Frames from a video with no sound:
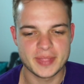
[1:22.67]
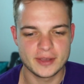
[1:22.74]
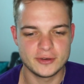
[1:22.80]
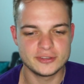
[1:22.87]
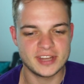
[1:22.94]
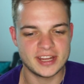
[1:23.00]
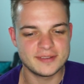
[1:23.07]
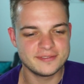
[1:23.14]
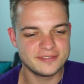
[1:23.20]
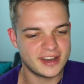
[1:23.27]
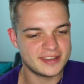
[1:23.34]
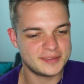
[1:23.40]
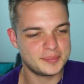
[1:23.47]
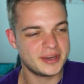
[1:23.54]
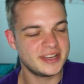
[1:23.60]
Und dann war
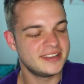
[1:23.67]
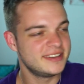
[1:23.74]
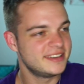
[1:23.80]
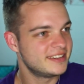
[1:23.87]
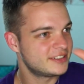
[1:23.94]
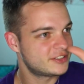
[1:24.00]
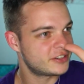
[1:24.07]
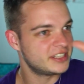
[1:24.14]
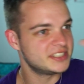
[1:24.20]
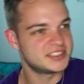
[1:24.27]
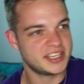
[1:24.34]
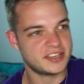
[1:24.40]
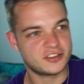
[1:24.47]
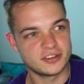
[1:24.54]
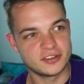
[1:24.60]
ich bei den
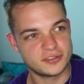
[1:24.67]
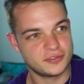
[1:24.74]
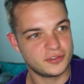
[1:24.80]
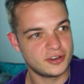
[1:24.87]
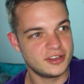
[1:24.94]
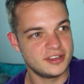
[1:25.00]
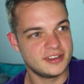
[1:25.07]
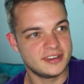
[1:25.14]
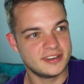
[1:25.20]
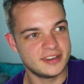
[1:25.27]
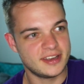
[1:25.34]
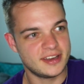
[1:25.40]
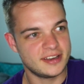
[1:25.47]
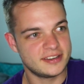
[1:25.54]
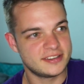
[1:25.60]
Transactions von den
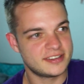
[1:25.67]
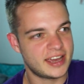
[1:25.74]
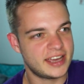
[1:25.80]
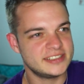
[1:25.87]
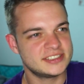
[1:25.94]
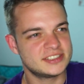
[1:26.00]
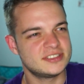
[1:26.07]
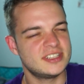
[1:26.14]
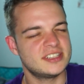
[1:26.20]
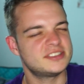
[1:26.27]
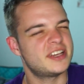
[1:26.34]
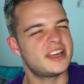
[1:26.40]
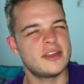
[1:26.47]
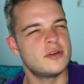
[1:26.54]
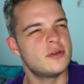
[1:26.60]
äh, Titans und dachte,
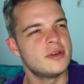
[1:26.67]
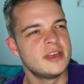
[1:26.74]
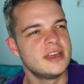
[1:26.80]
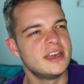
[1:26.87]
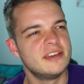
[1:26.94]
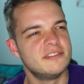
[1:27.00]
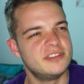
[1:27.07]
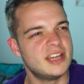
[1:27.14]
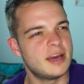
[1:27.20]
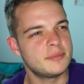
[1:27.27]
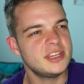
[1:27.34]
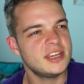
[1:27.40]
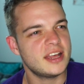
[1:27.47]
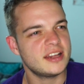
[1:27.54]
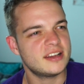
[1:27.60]
so, ey, Wen haben
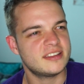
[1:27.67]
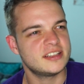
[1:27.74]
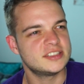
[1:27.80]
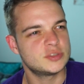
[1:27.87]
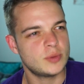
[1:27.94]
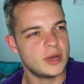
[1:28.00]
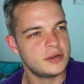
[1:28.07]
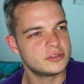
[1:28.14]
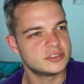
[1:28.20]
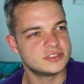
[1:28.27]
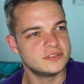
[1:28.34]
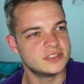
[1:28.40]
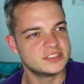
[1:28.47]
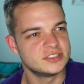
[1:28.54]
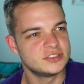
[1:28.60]
die denn eigentlich als Wide
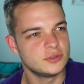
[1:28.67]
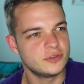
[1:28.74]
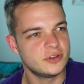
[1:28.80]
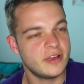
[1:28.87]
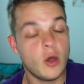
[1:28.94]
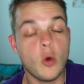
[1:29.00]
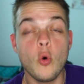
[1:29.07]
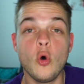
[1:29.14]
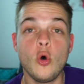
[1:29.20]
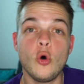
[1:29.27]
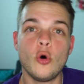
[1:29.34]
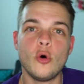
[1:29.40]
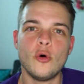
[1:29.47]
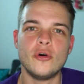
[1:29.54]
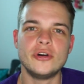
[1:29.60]
Receiver? Sind so viele.
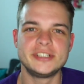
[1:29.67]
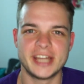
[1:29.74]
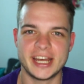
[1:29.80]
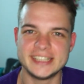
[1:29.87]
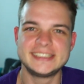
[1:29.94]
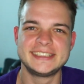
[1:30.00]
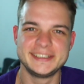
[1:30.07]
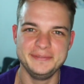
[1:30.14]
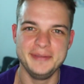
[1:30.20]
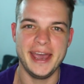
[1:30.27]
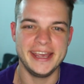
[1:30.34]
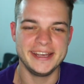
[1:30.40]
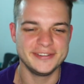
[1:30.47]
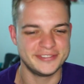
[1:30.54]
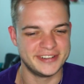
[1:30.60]
Oh, und dann ist es mir
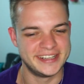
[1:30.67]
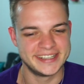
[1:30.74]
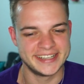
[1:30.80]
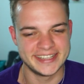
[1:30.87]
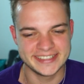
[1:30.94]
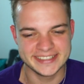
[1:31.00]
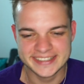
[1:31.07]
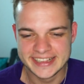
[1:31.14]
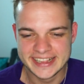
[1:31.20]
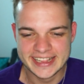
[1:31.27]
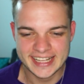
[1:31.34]
eingefallen gerade.